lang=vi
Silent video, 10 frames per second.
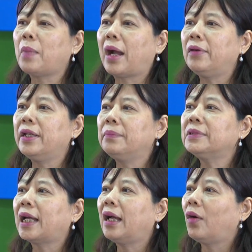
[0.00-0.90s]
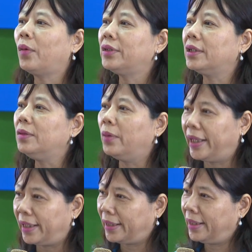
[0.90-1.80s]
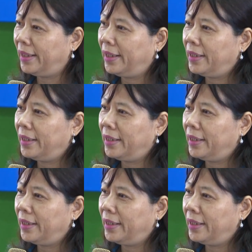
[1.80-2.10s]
tốt pháp luật về bảo hiểm xã hội, bảo hiểm y